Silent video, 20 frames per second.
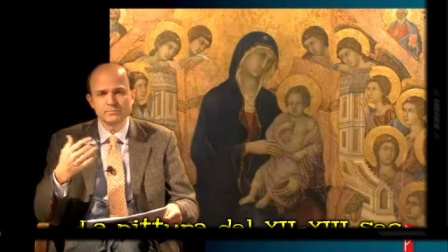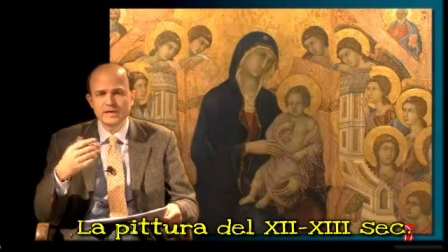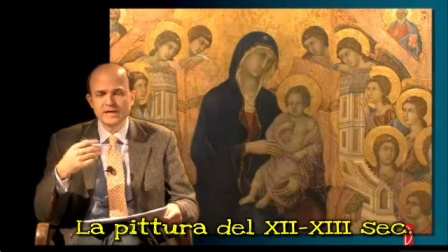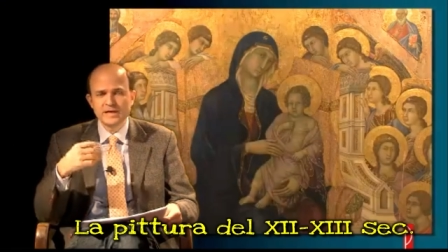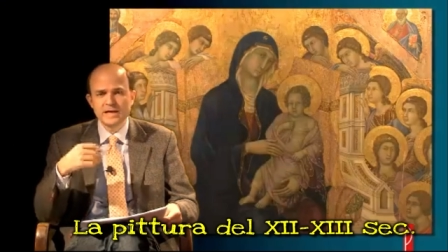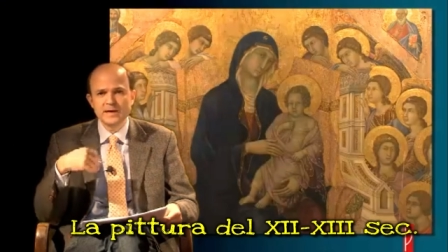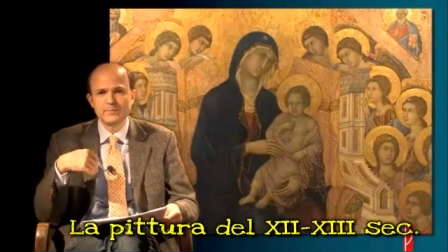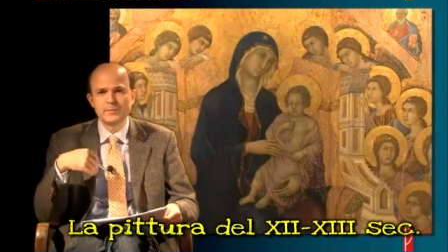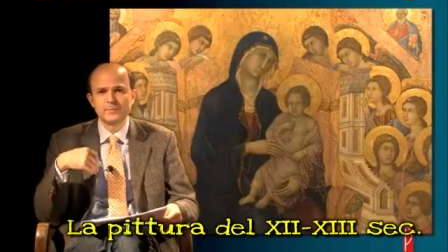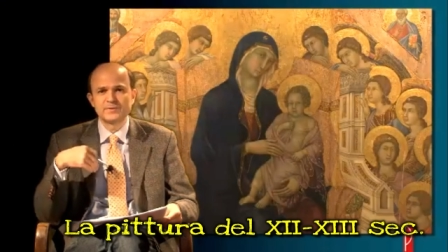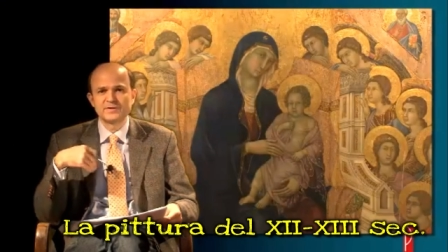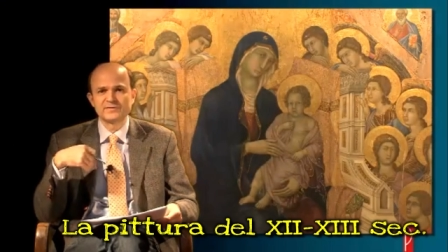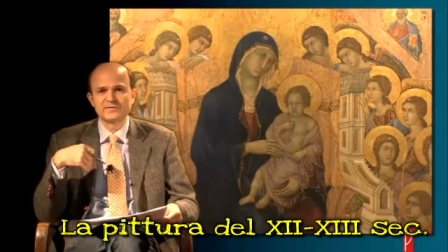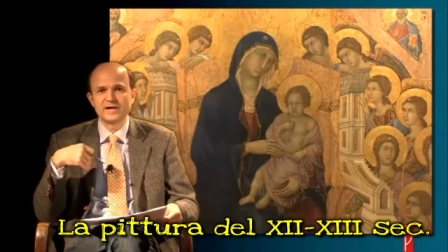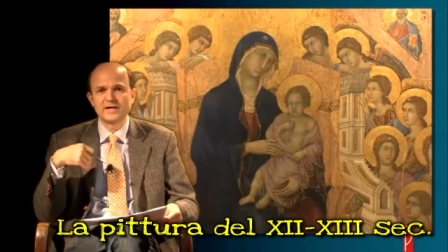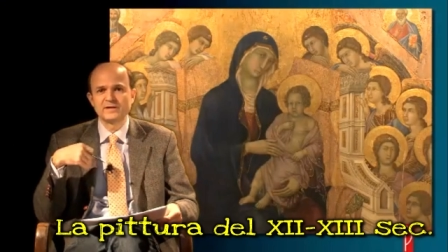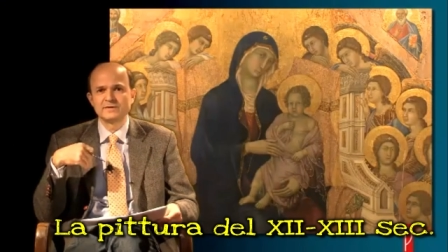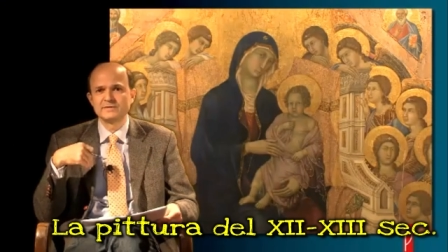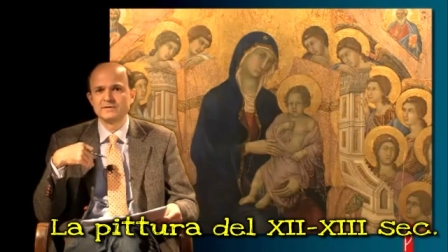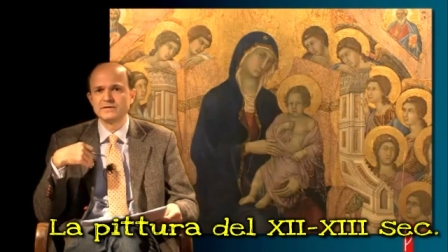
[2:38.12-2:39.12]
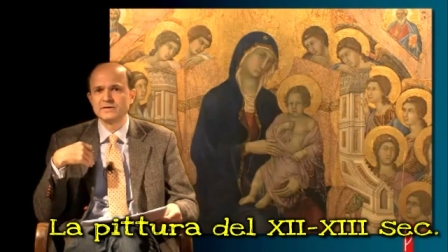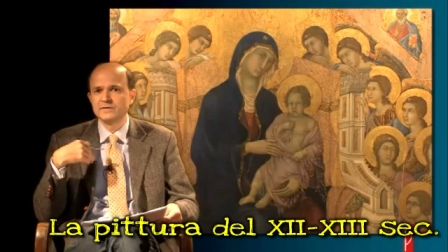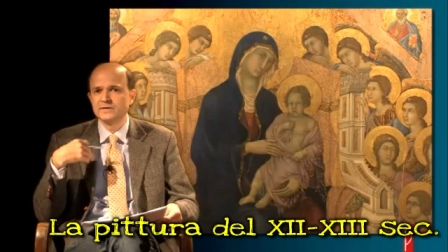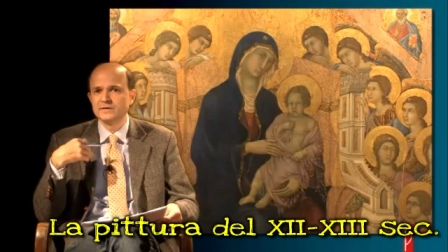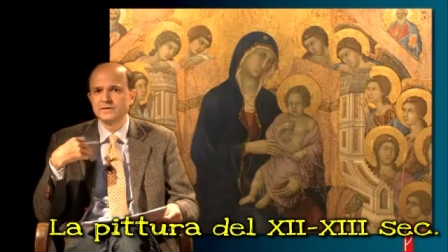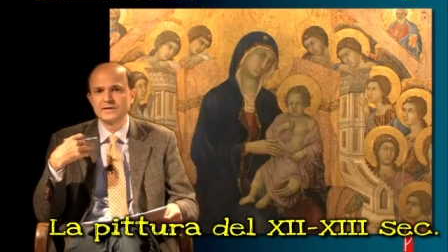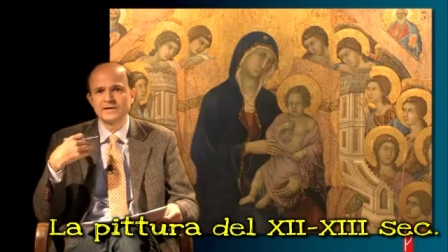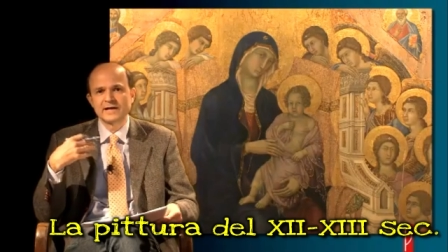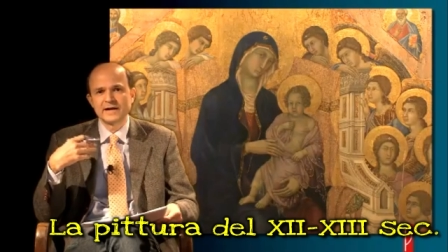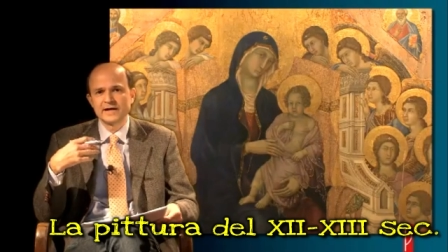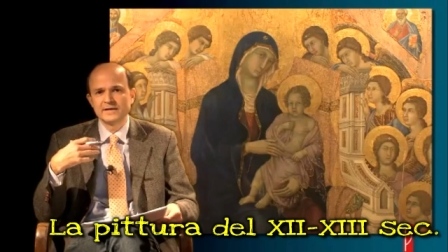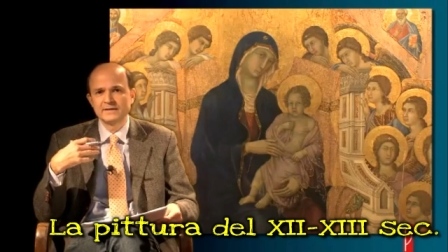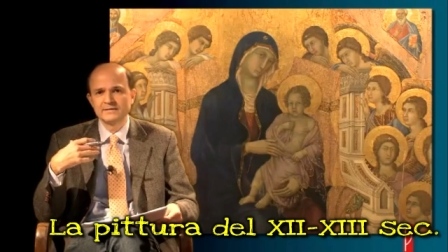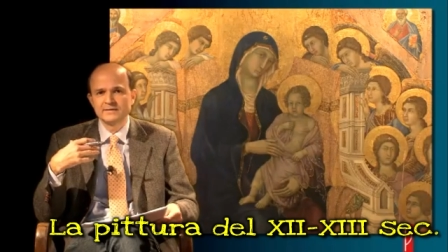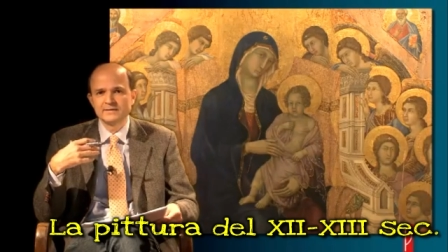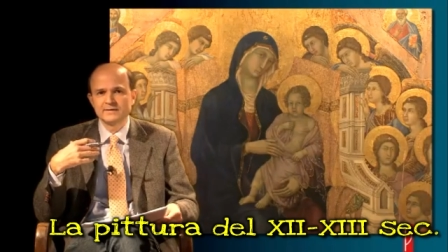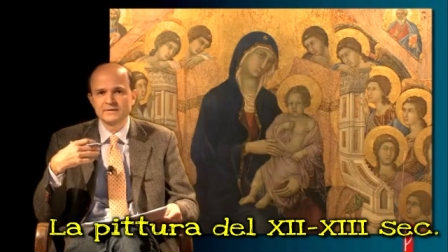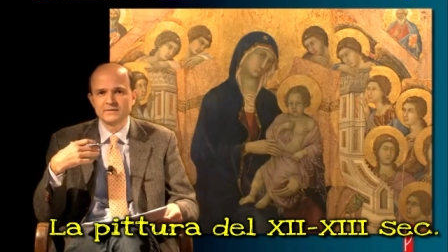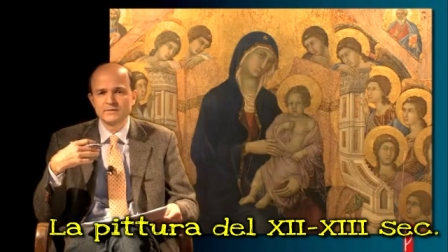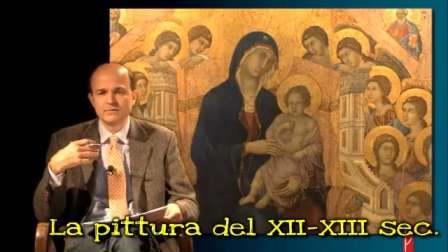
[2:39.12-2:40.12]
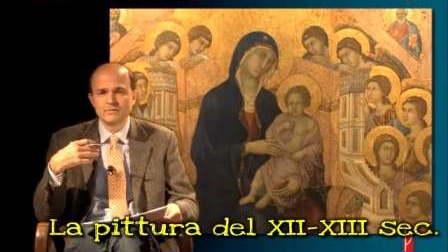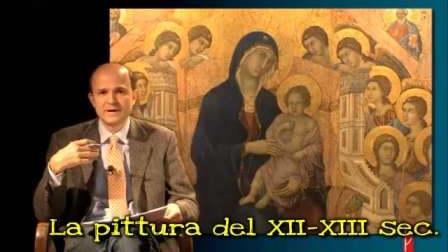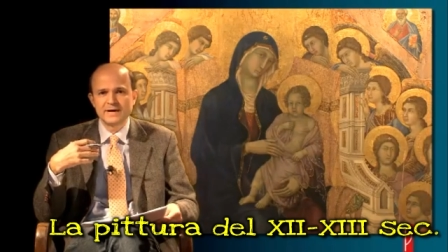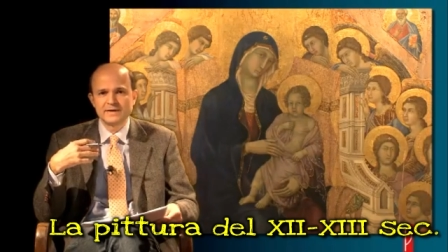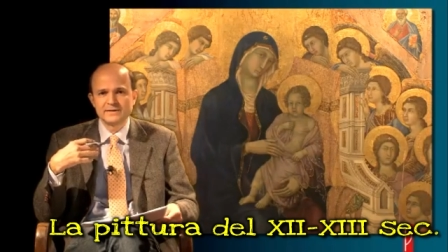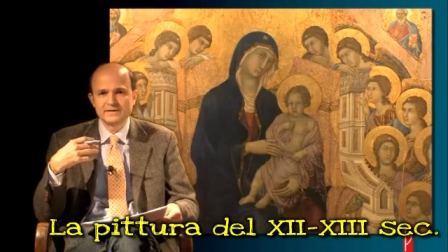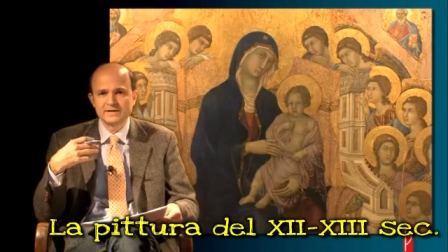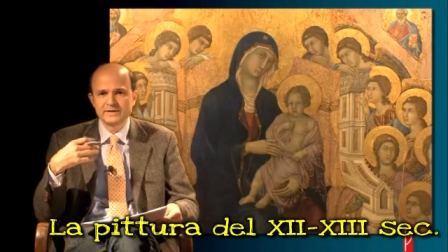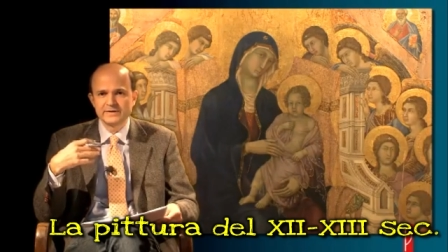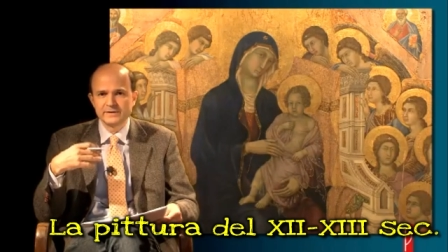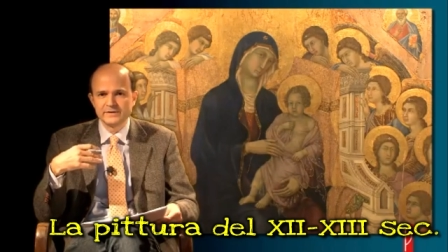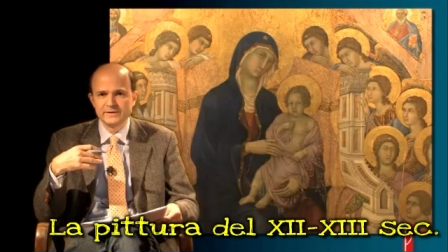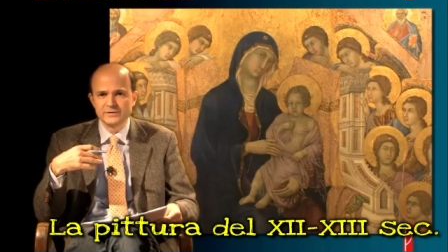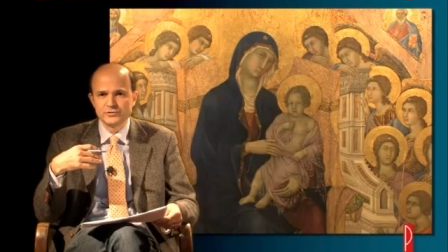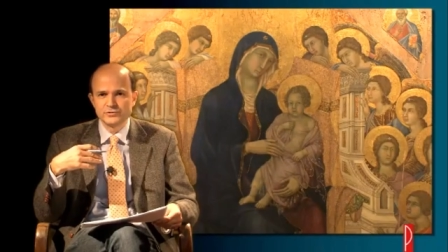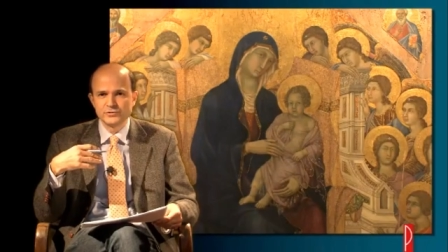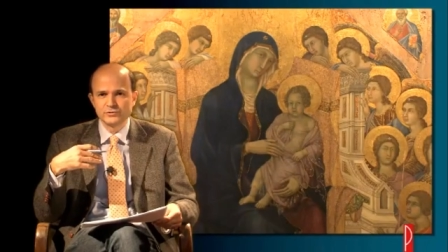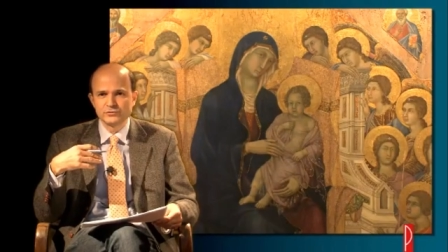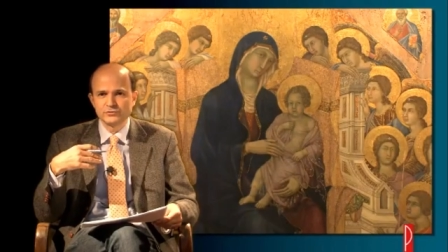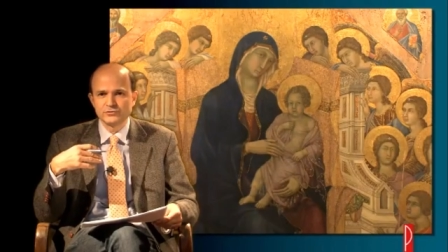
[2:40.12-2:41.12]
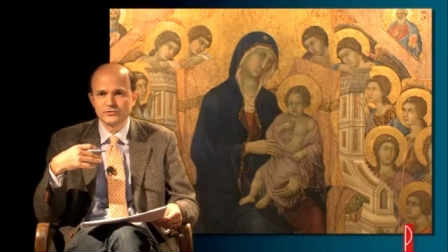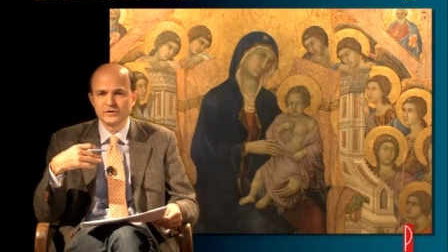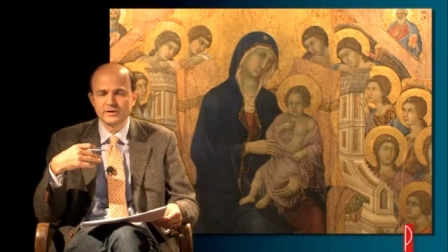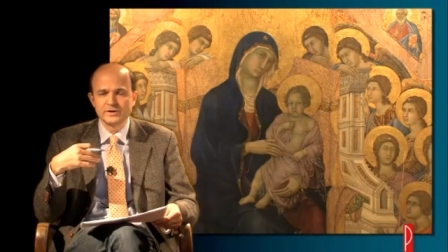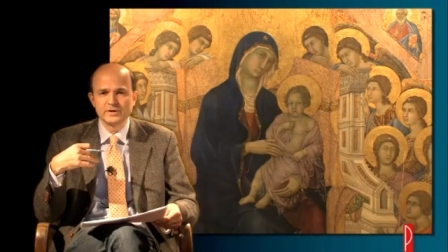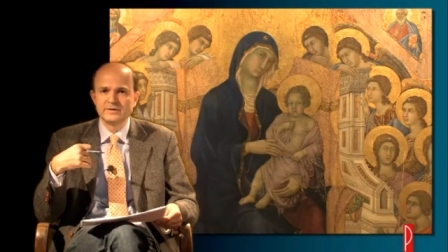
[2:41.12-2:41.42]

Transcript: Teniamo presenti i grandi quadri religiosi